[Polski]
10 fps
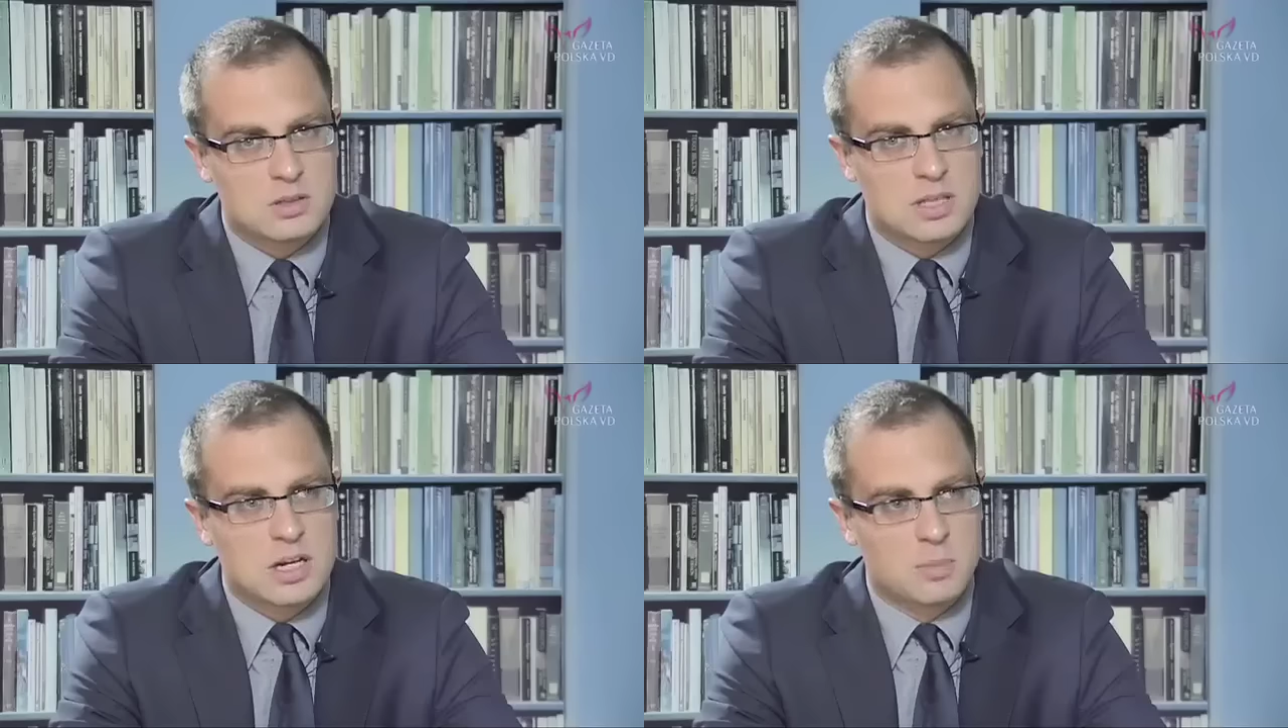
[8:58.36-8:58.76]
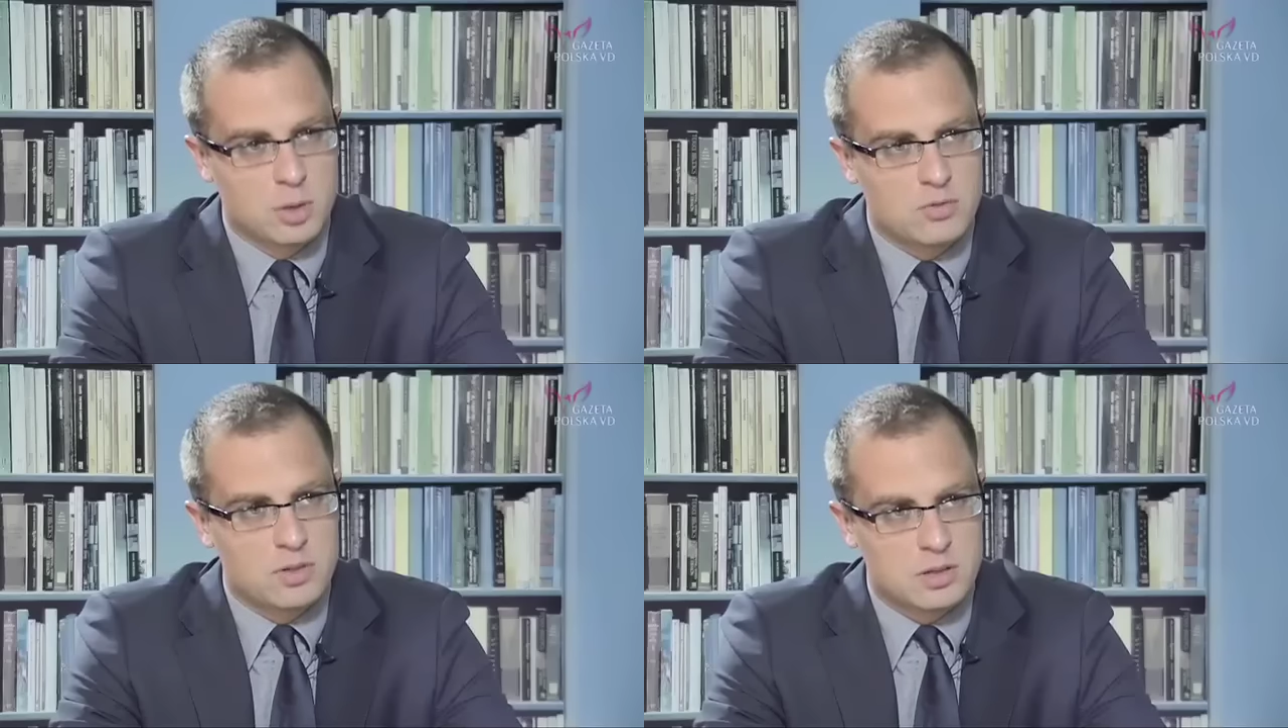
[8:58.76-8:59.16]
stanach
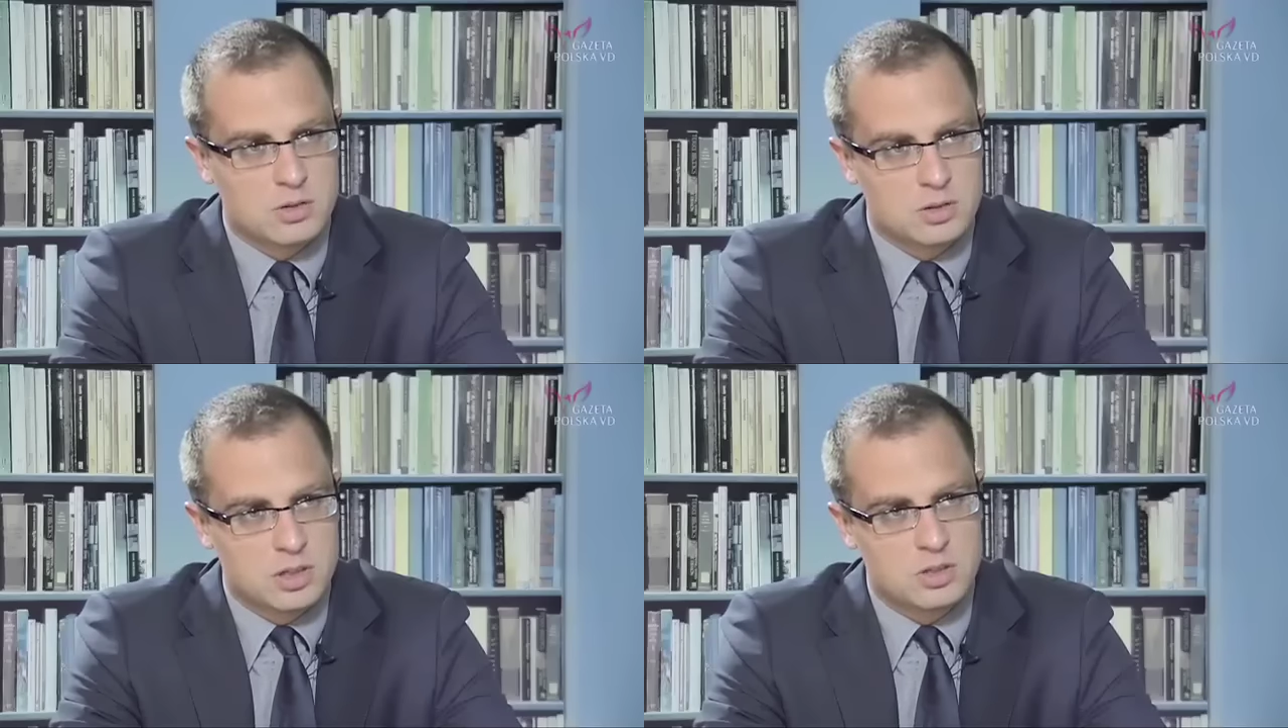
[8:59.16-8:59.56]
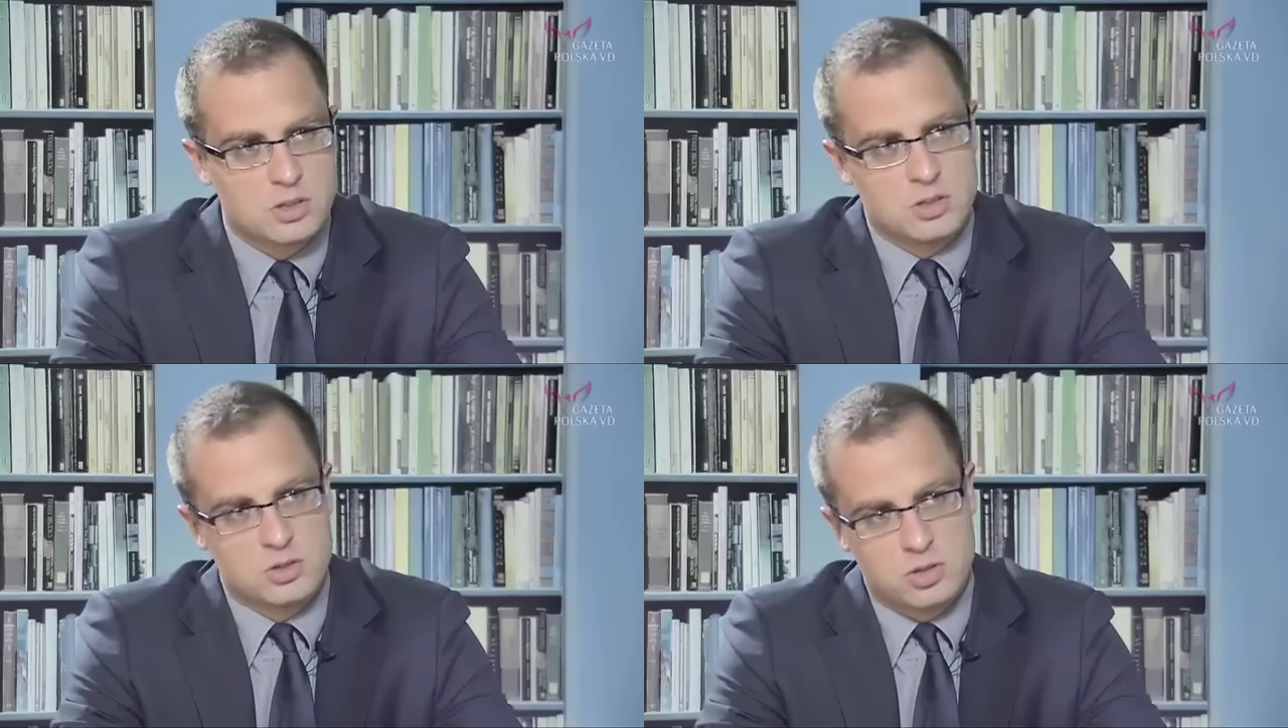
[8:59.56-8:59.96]
bojowych jednostek,
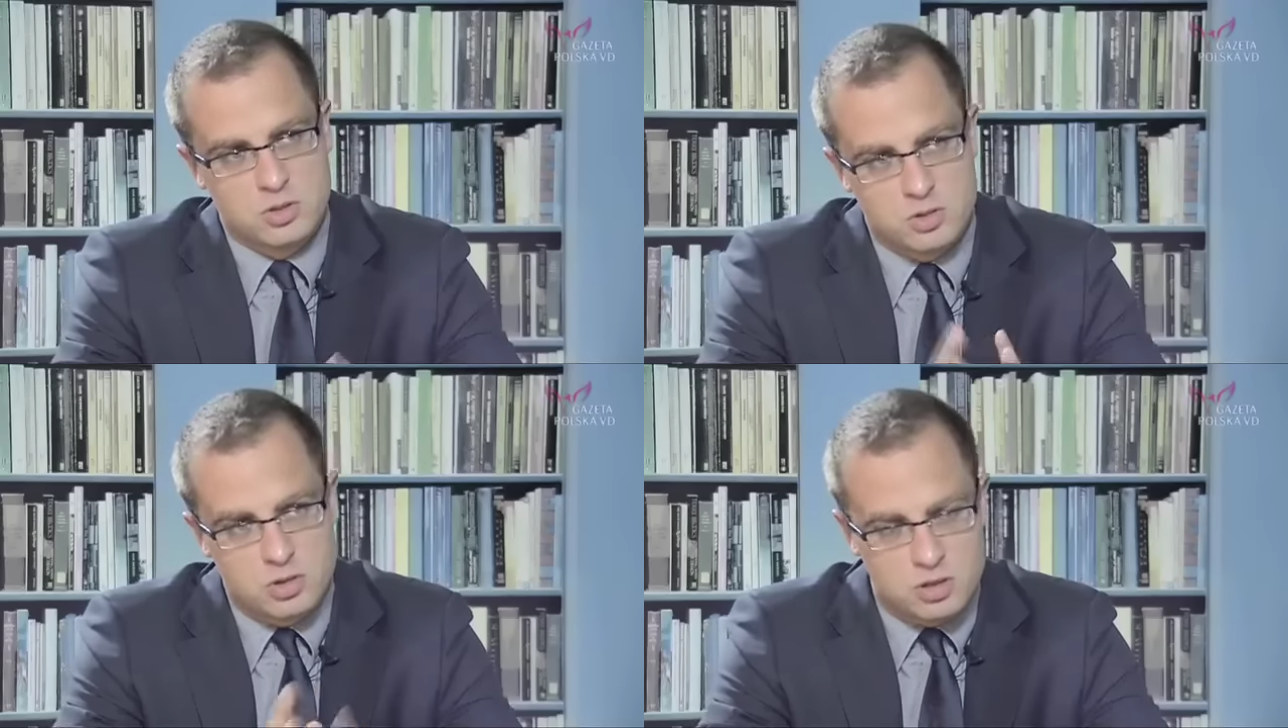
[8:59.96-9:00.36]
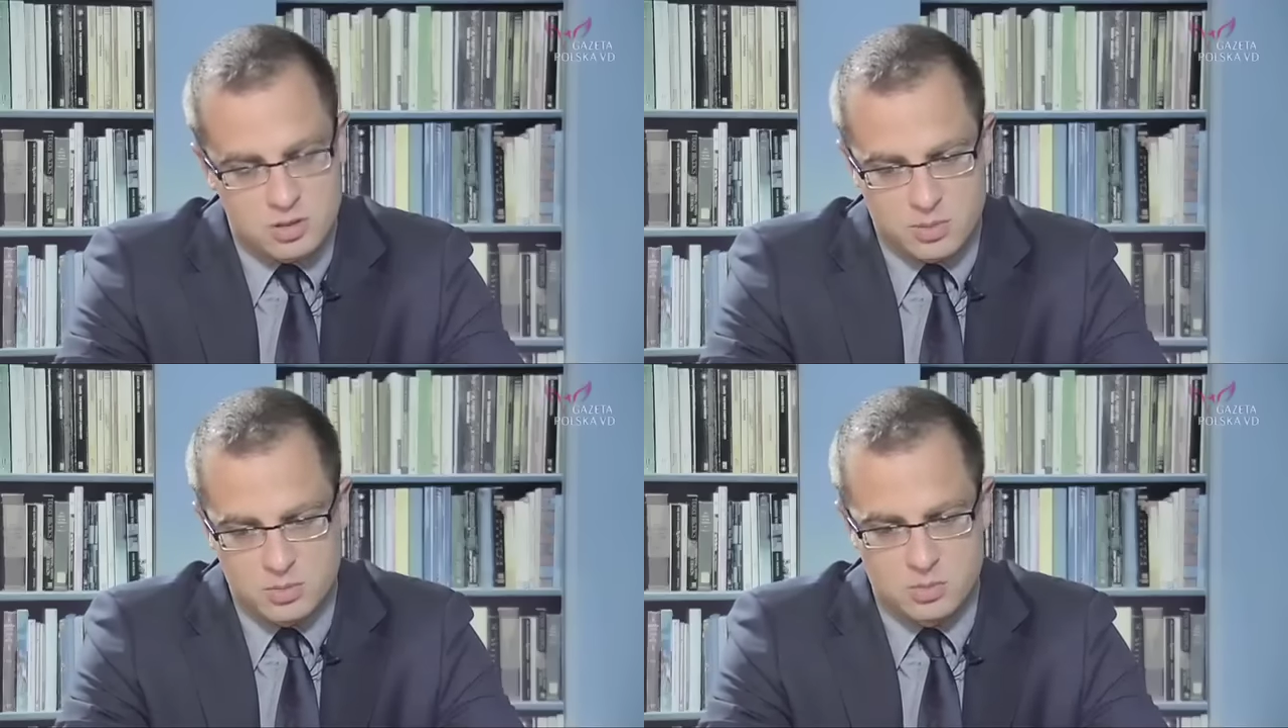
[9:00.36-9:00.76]
tak. czyli, czyli,
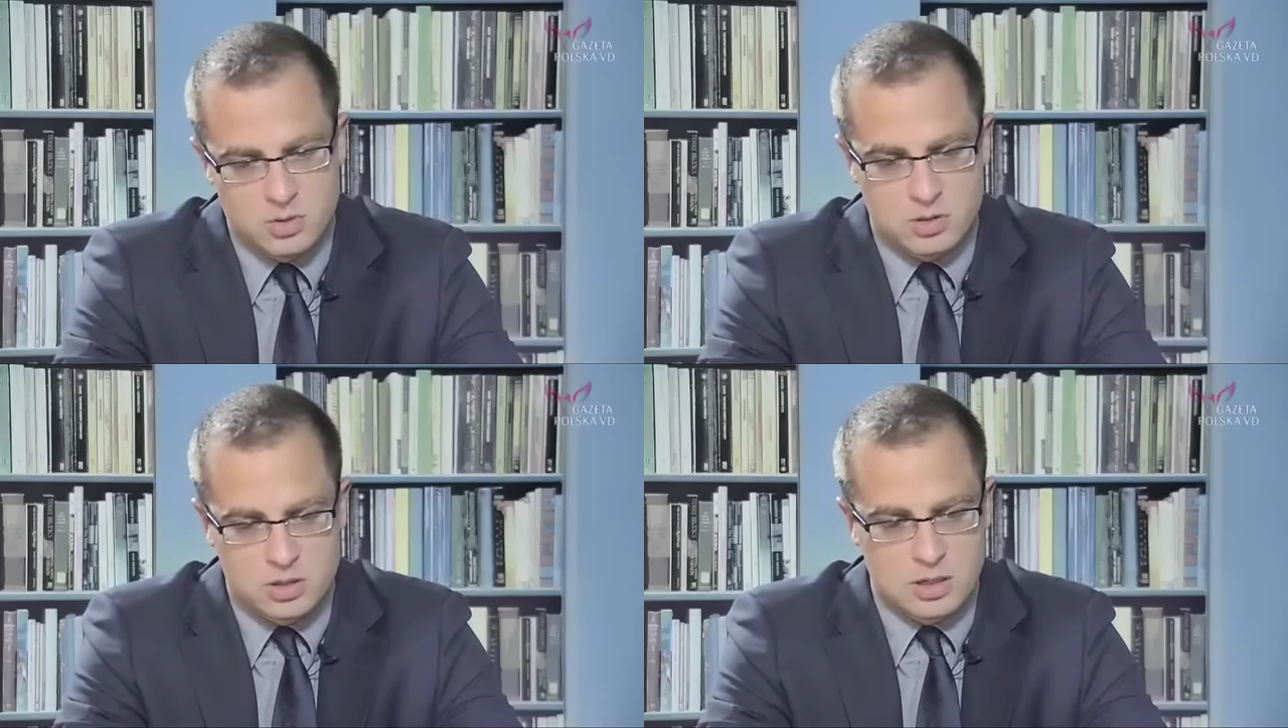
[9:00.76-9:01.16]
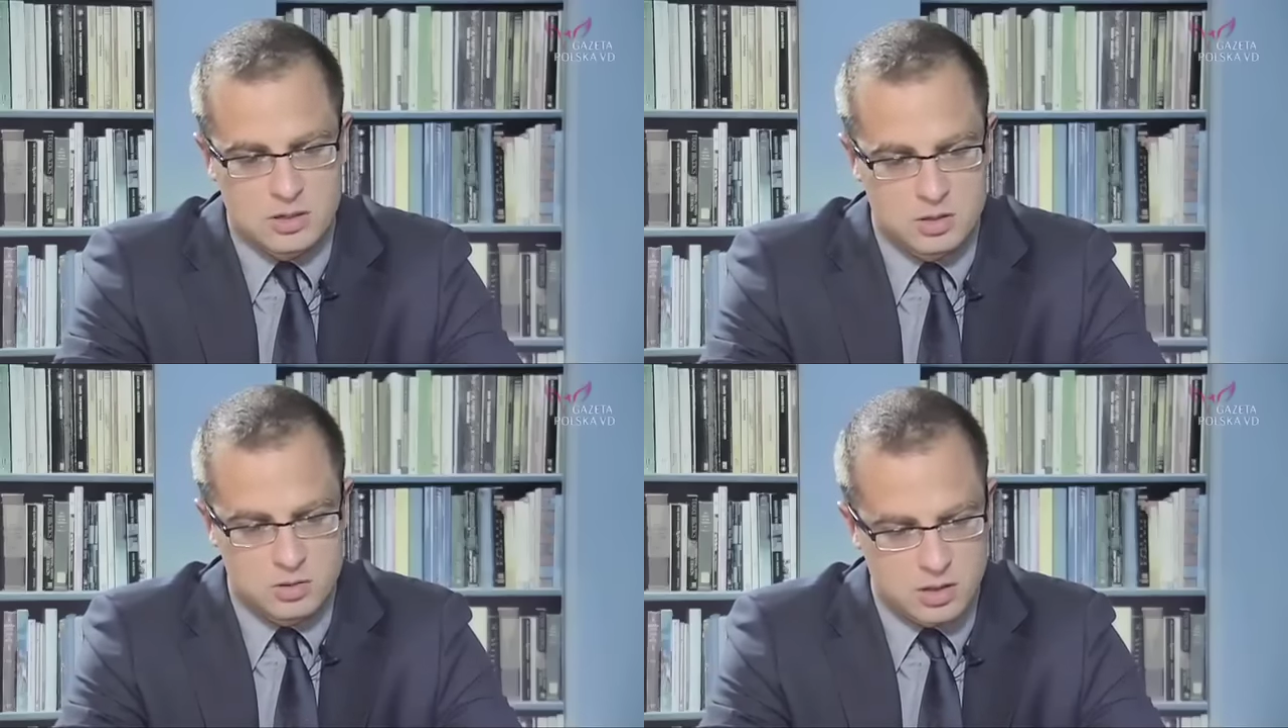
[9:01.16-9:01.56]
zapomnijmy o tych
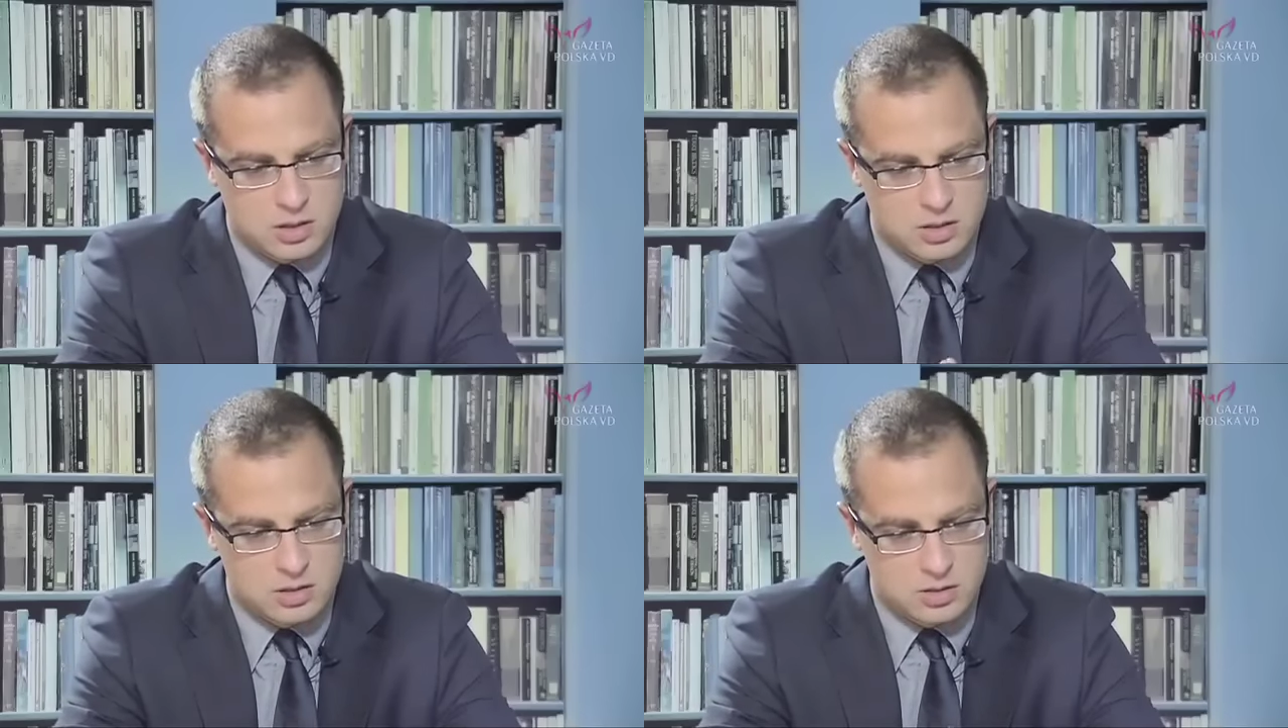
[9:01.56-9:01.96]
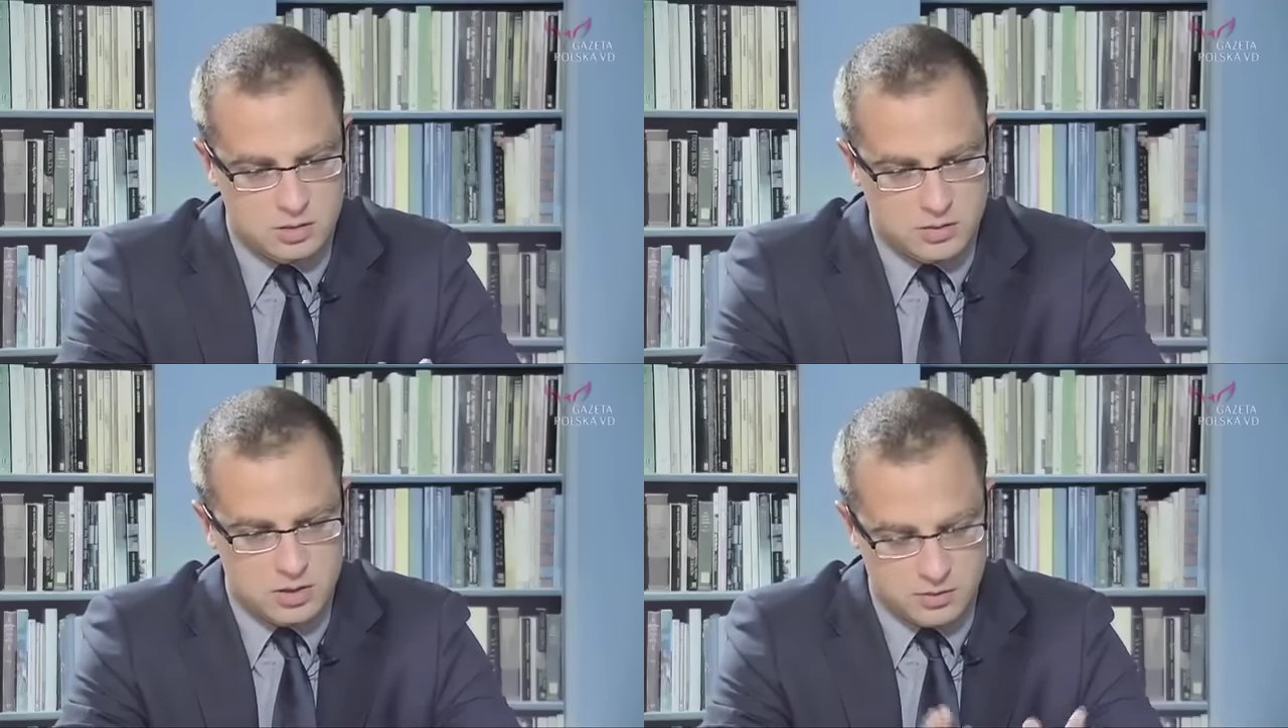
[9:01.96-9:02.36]
garnizonach
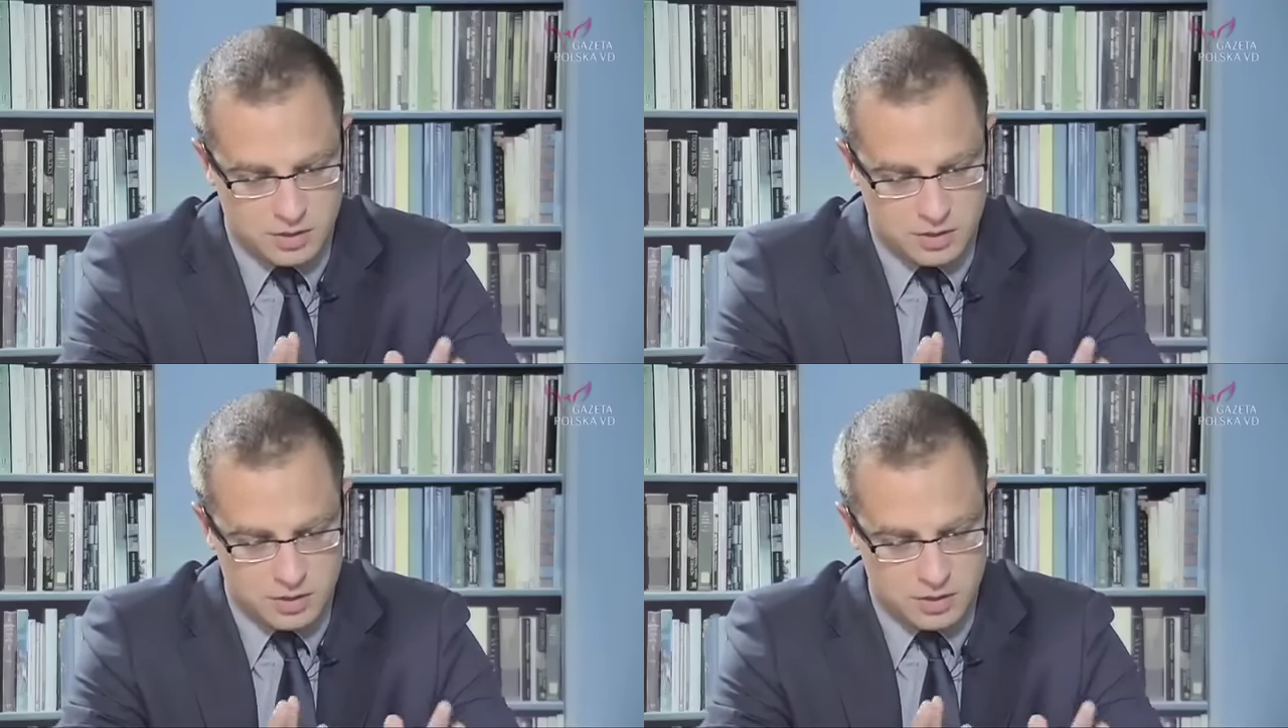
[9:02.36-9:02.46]
e, właśnie